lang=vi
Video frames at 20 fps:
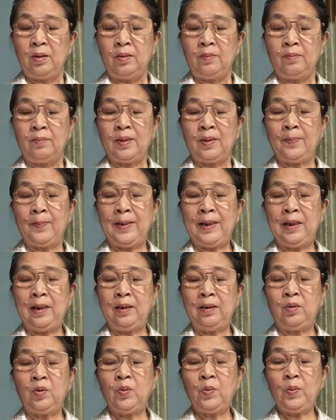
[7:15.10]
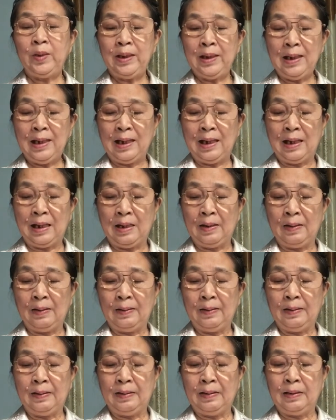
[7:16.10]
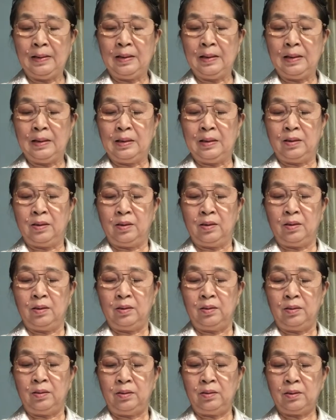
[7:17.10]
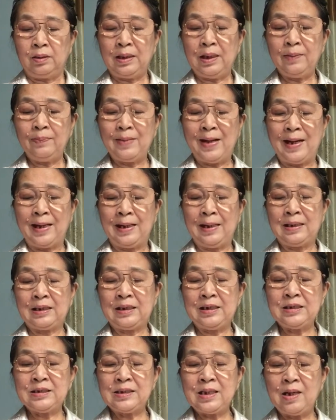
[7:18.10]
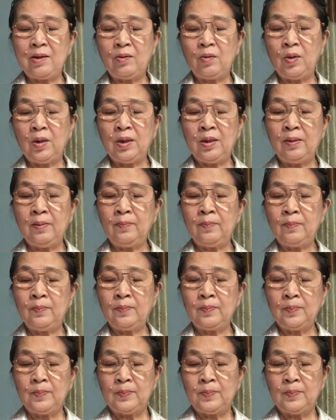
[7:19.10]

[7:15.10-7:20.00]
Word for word: và mình chú ý là các bạn là cái sao um,